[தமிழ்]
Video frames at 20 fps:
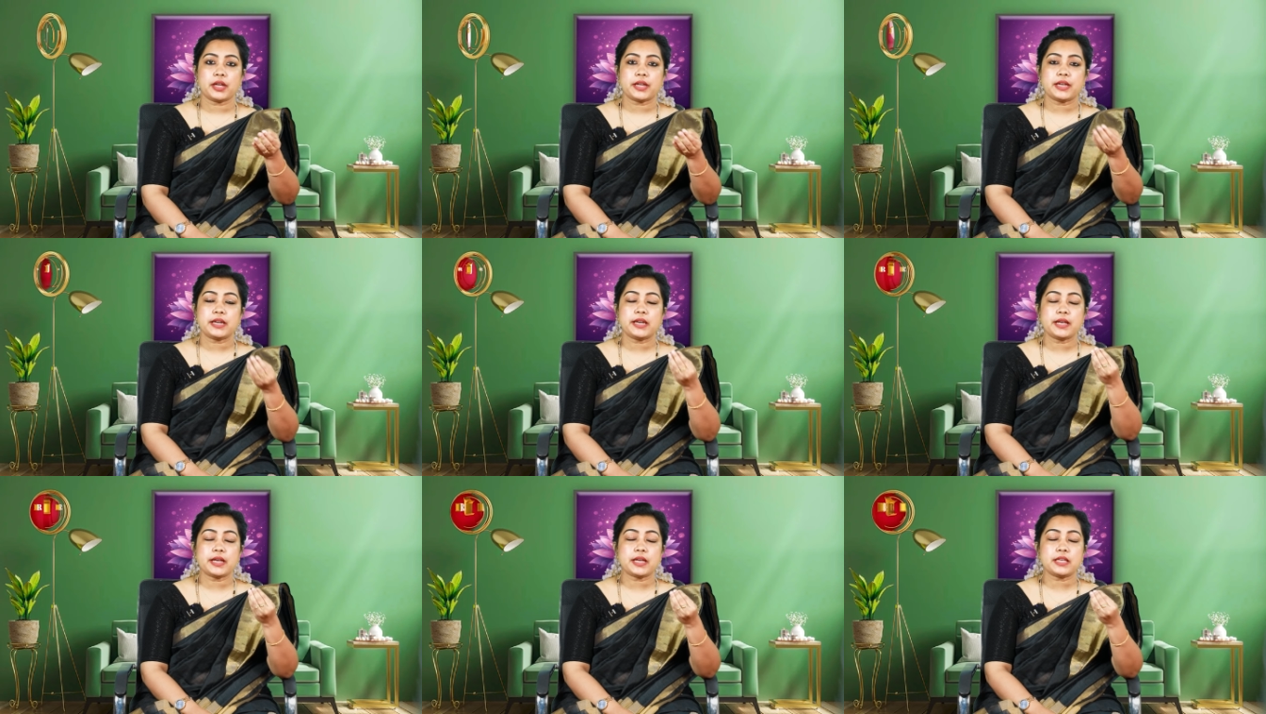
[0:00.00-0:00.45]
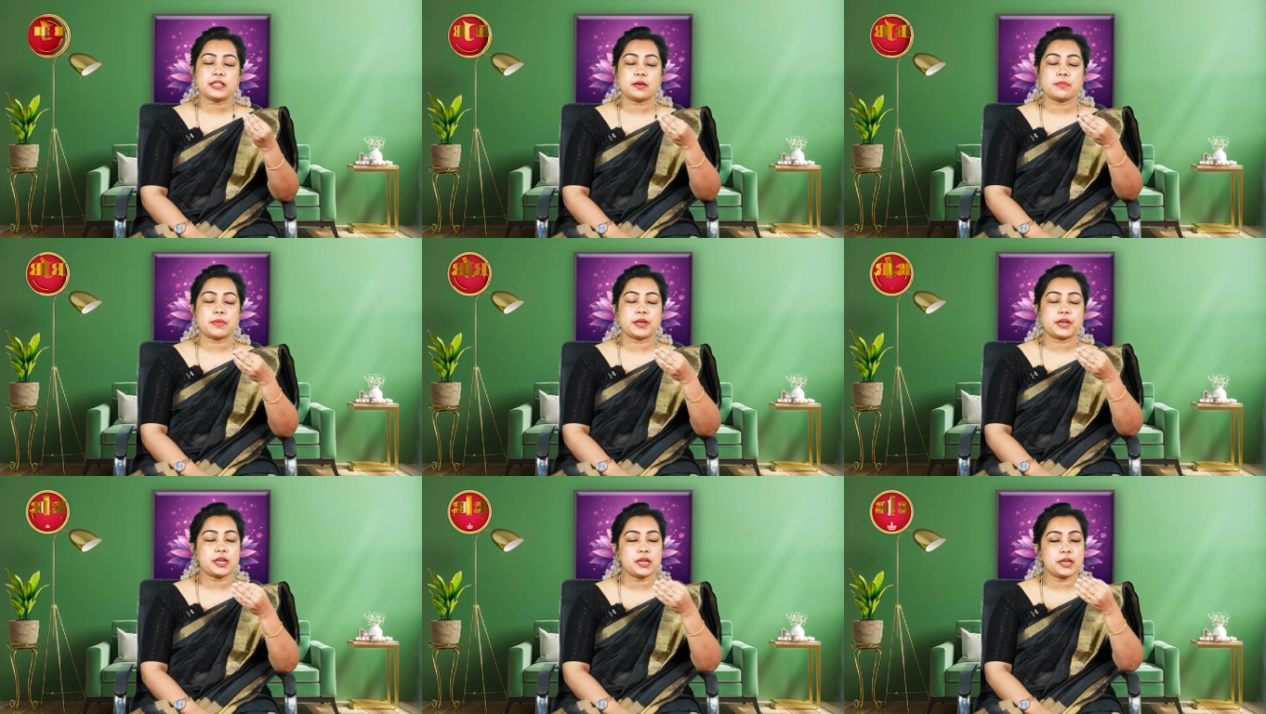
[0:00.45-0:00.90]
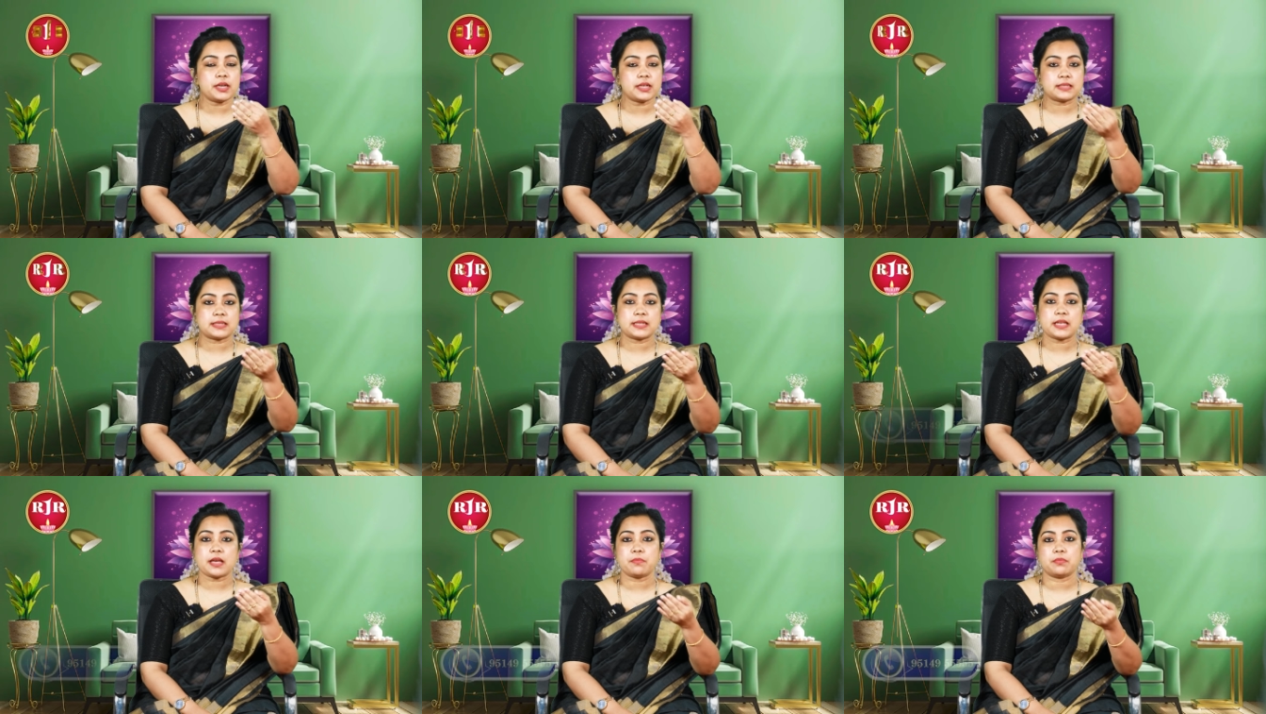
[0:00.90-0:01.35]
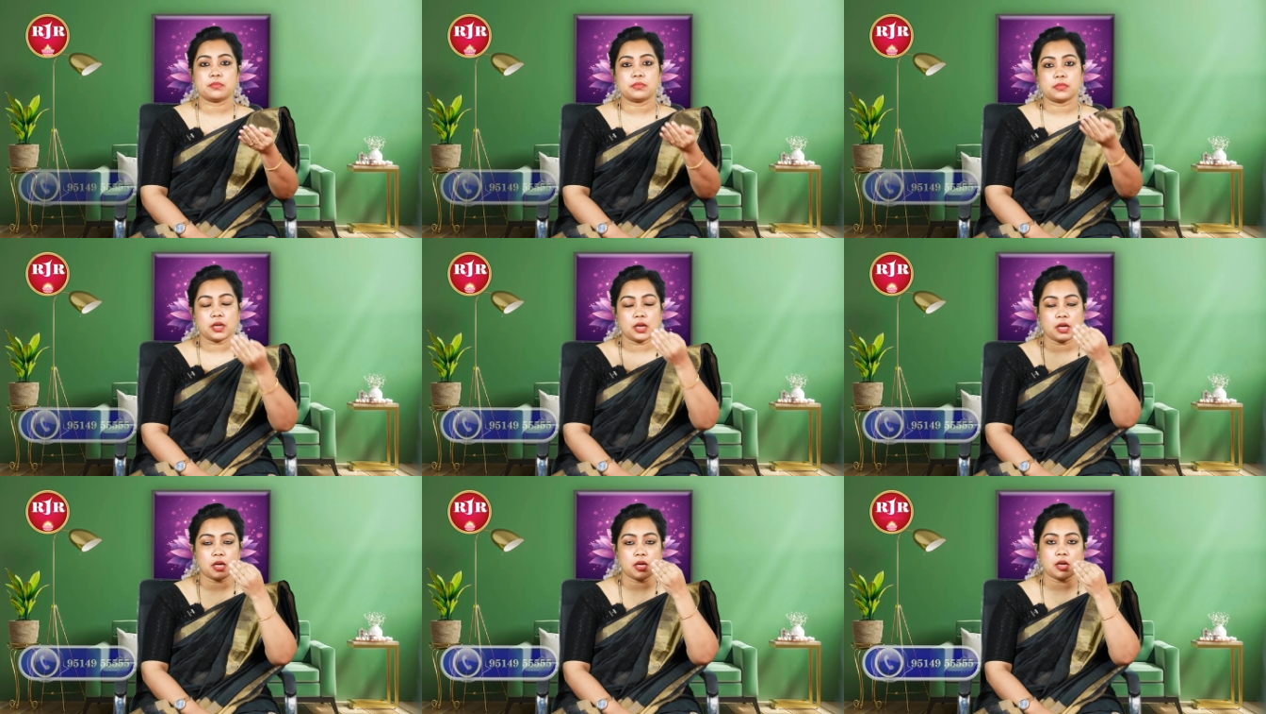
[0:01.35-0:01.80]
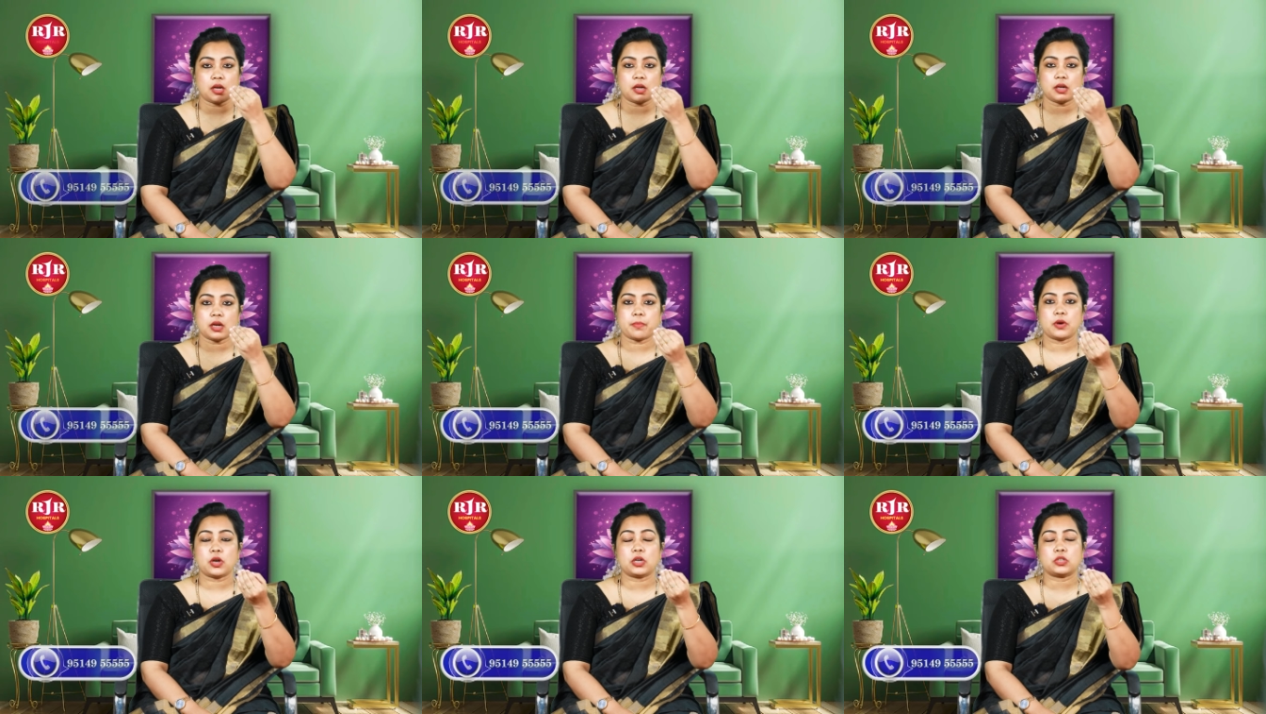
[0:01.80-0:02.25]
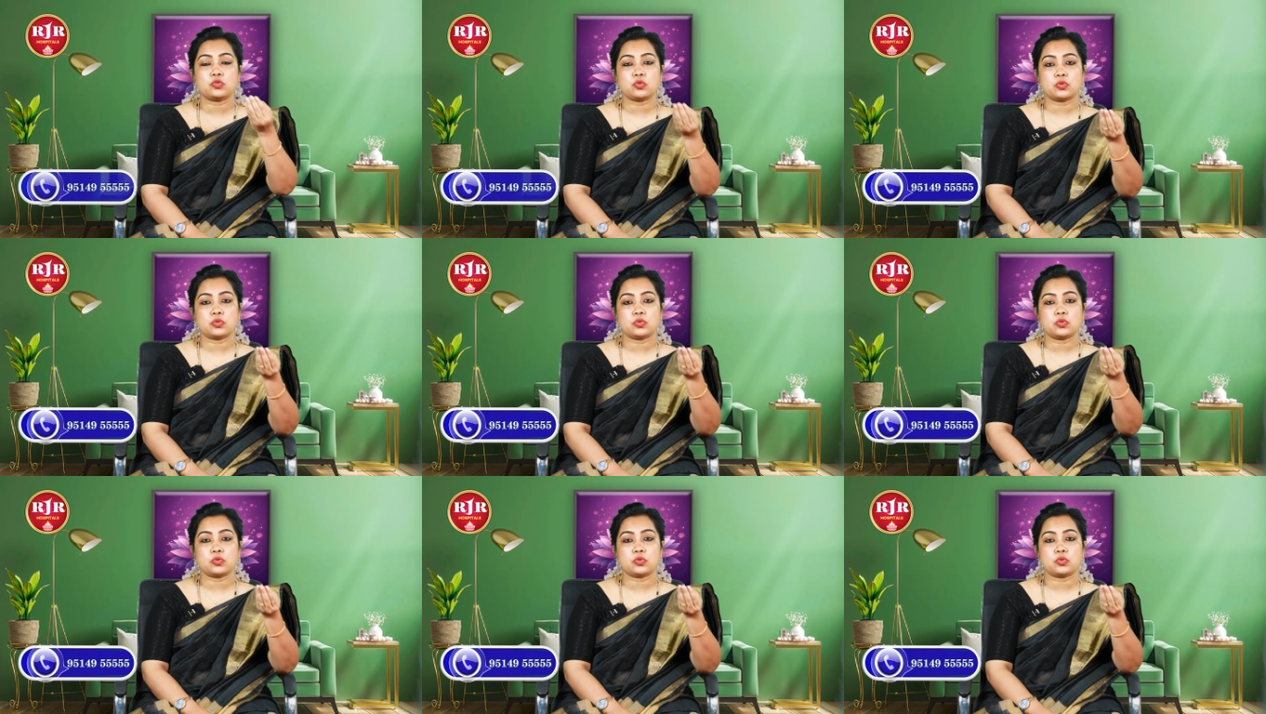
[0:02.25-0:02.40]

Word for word: இல்லை இந்த மாதிரி நசியம் நம்ம